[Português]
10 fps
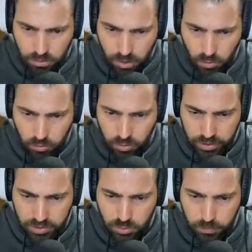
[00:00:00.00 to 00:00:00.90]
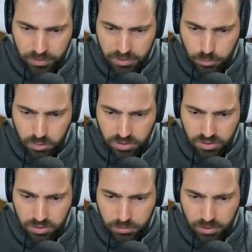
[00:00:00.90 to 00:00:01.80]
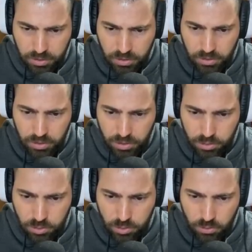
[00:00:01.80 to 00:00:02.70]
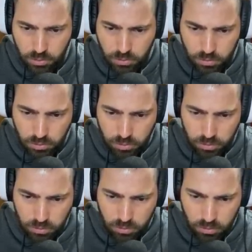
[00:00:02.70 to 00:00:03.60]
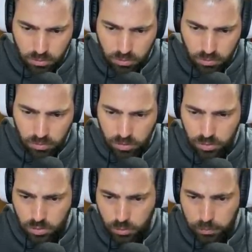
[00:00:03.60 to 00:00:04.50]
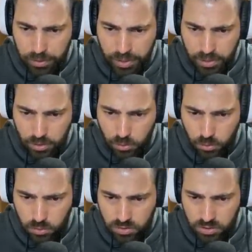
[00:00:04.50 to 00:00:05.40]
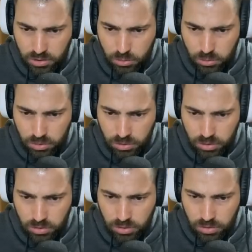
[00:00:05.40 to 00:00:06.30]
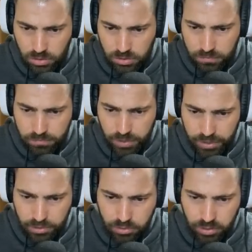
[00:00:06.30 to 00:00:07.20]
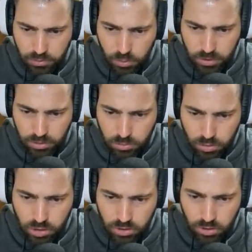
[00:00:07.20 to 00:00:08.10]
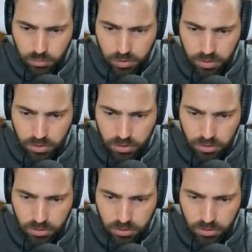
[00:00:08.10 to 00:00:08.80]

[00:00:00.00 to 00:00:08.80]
Ah, o foda é se tu passa por cima e tu não... E tu não pega o círculo ali. Aí tu tem que voltar tudinho só pra...